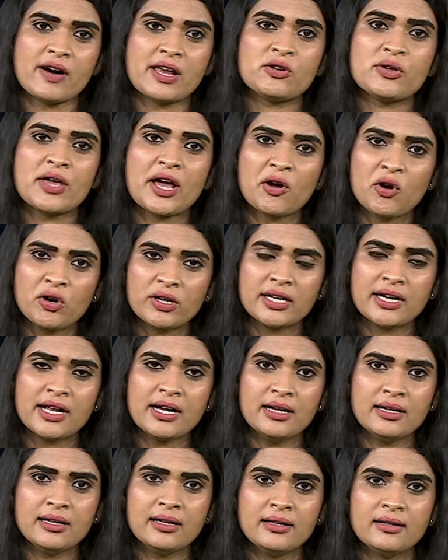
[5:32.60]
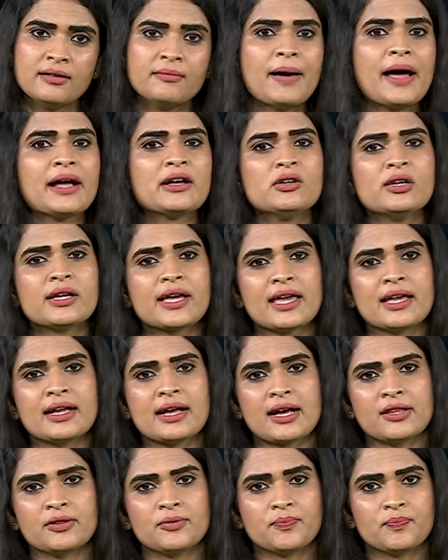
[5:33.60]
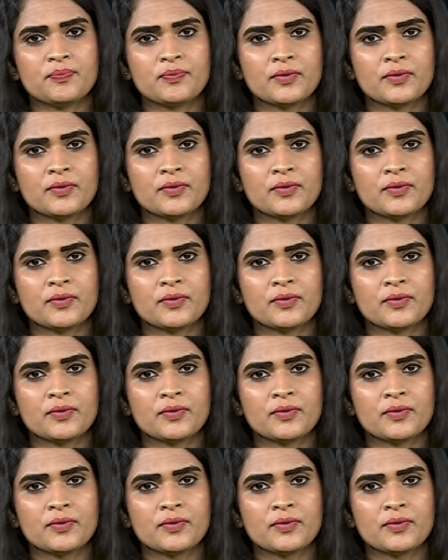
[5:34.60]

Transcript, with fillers: వాళ్ళు ఎగ్గొట్టినా బ్యాంకులకేం కాదు